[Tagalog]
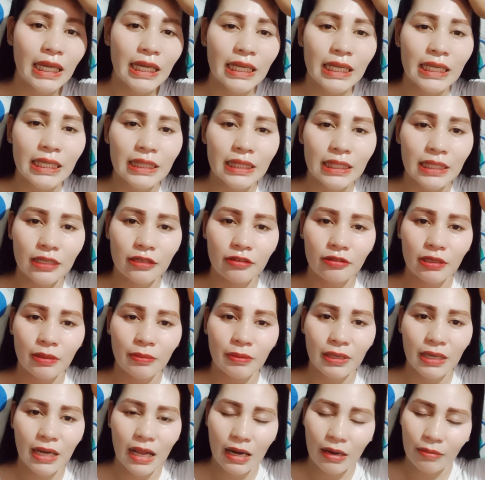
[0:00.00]
hindi ko na
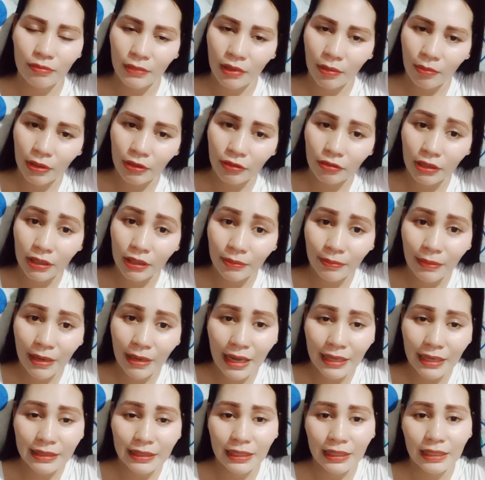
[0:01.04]
mararamdaman ulit pa
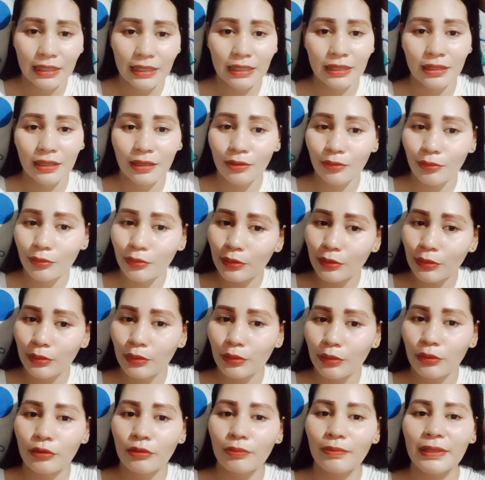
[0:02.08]
ang sakit ng ulo
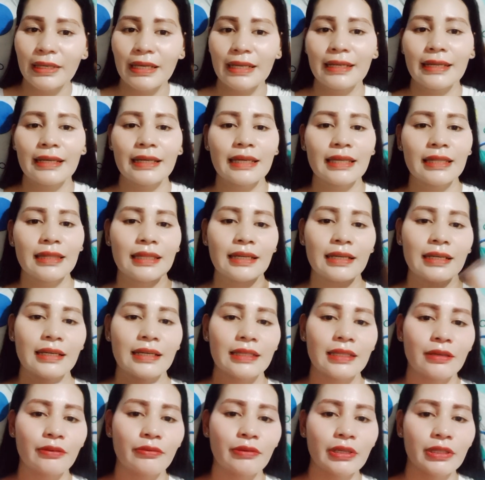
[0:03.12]
ko, pananakit ng
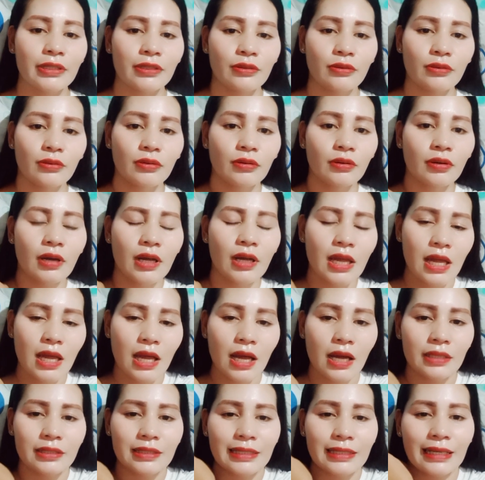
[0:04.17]
katawan ko
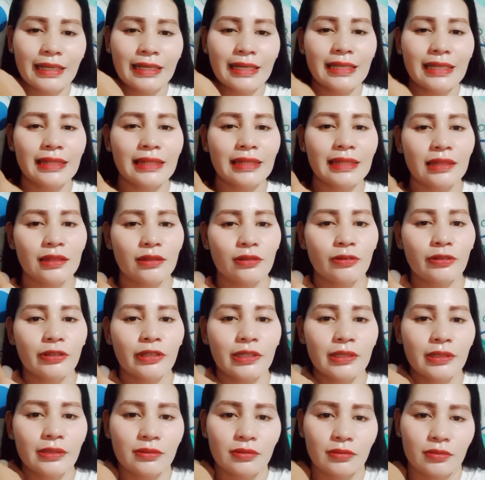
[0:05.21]
sakit
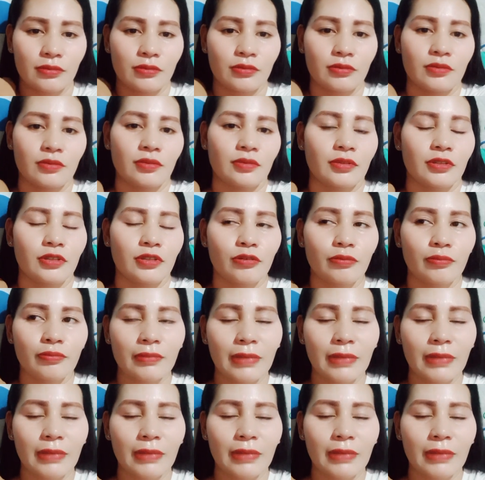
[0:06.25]
or yung